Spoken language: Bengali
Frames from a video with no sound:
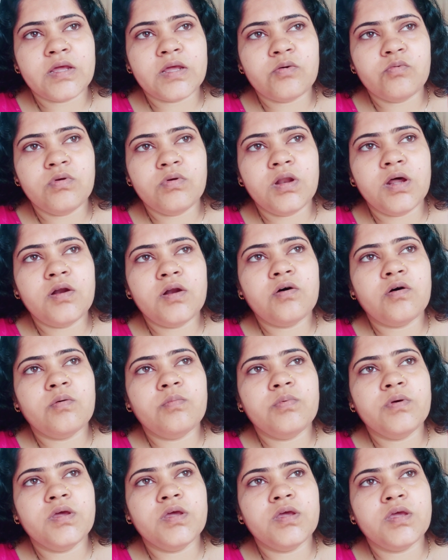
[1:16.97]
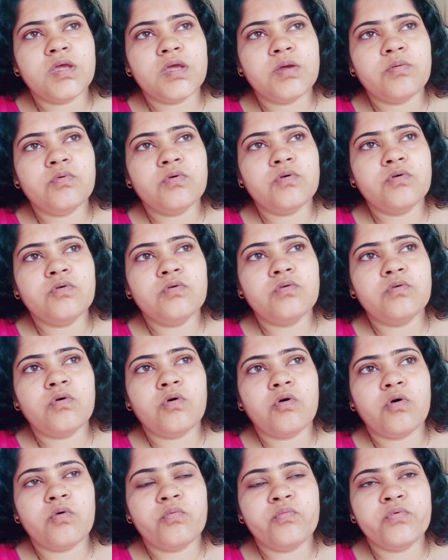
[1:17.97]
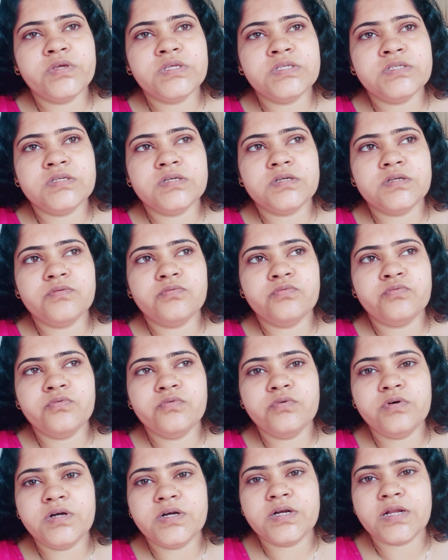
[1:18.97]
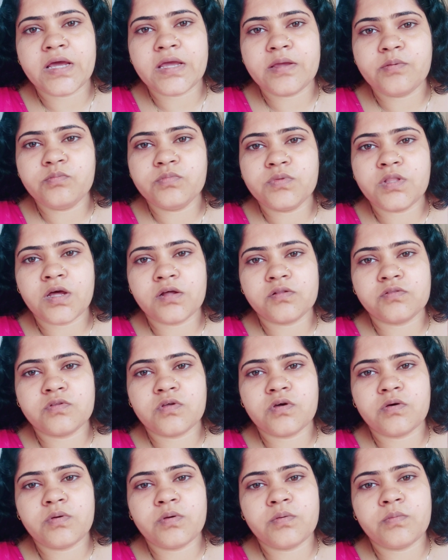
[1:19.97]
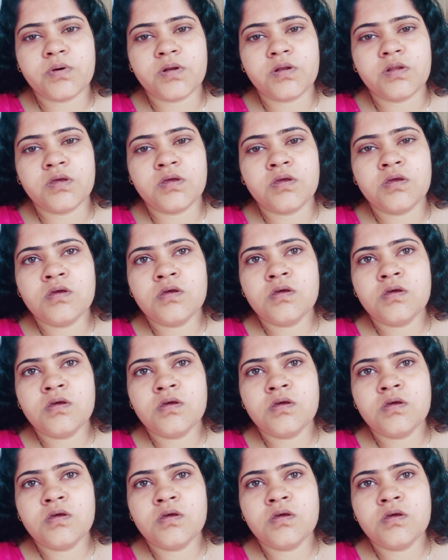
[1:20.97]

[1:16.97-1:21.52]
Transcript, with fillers: রেগুলার হবে এবং অফিসের ফুল টাইম থাকতে হবে মানে